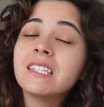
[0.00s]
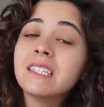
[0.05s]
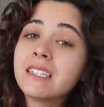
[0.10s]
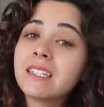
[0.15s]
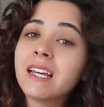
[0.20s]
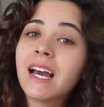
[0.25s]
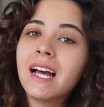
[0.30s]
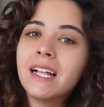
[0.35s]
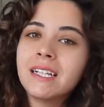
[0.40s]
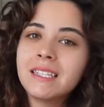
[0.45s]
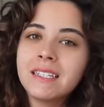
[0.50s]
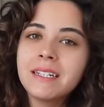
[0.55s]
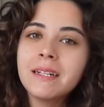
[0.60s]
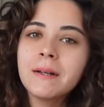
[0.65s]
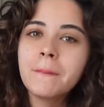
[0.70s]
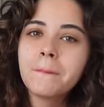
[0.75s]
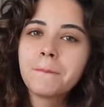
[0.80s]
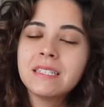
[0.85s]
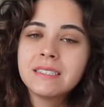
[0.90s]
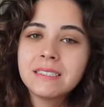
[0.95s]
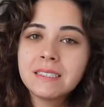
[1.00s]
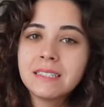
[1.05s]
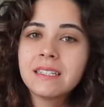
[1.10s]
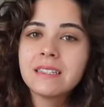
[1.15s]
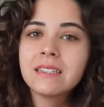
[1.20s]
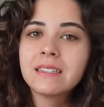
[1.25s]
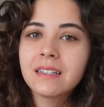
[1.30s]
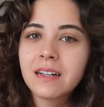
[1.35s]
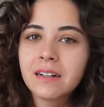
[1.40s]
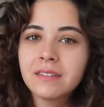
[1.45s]
İyi geldi. Ee, size
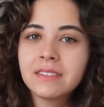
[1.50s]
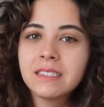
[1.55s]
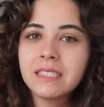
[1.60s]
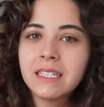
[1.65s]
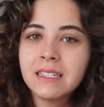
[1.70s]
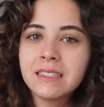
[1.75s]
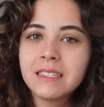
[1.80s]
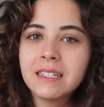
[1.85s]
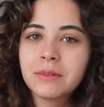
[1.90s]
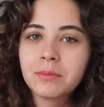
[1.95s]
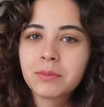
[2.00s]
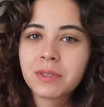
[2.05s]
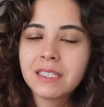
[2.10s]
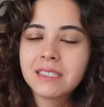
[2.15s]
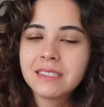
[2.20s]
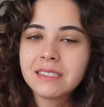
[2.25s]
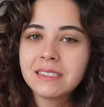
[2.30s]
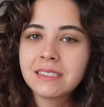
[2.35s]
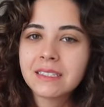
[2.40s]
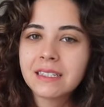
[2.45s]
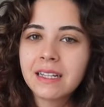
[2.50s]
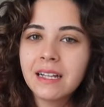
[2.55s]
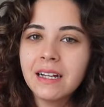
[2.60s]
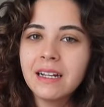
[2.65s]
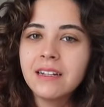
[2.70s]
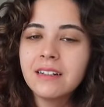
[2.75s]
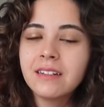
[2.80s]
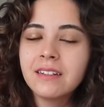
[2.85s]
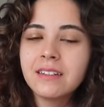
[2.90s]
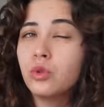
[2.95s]
de tavsiye ederim kesinlikle.
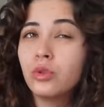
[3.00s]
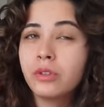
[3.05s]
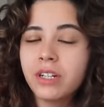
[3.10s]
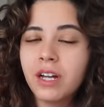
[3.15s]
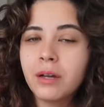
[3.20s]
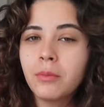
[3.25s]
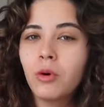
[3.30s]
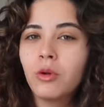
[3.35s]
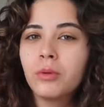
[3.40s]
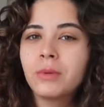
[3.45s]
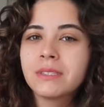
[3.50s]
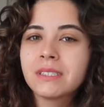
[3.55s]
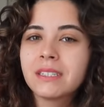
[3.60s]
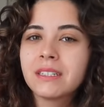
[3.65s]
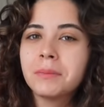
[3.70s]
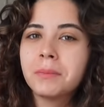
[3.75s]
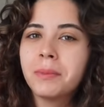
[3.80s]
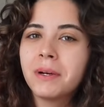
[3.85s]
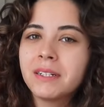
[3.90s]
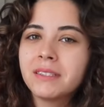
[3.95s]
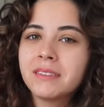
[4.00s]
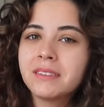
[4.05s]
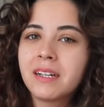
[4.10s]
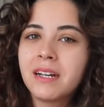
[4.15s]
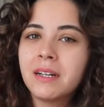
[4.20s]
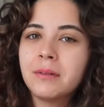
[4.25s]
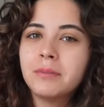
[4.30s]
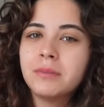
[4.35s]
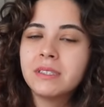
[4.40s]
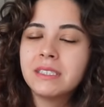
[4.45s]
Full time olmasa da part
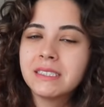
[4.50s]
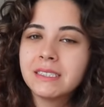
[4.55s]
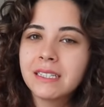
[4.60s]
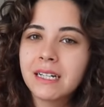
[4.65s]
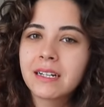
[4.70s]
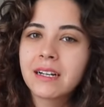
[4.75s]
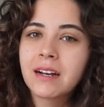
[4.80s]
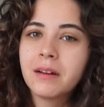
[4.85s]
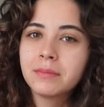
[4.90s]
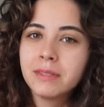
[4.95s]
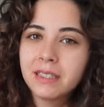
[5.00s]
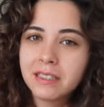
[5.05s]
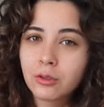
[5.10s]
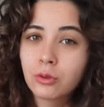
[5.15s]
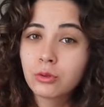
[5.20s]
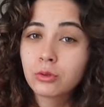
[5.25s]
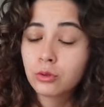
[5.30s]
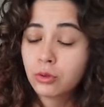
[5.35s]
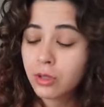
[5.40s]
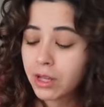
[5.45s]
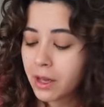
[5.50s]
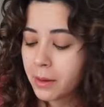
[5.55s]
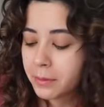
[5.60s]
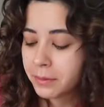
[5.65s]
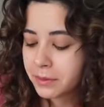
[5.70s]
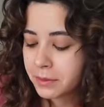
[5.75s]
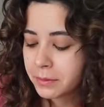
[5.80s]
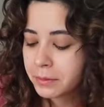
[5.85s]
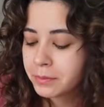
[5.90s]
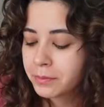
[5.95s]
time Instagram detoksu da
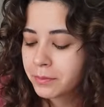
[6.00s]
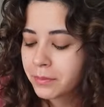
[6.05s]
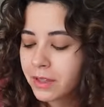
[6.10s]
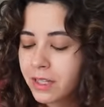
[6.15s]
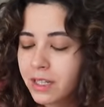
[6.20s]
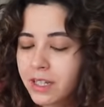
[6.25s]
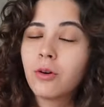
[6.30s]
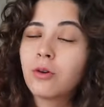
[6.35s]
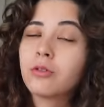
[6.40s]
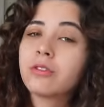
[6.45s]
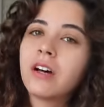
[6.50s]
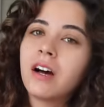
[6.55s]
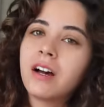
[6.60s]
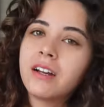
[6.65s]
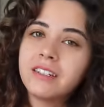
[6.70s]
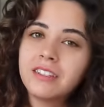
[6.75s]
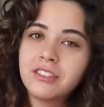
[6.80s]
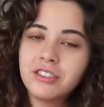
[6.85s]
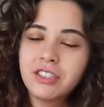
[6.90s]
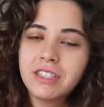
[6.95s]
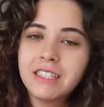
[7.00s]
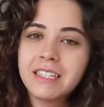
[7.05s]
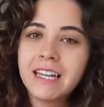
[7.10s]
yaptım. O da ayrıca iyi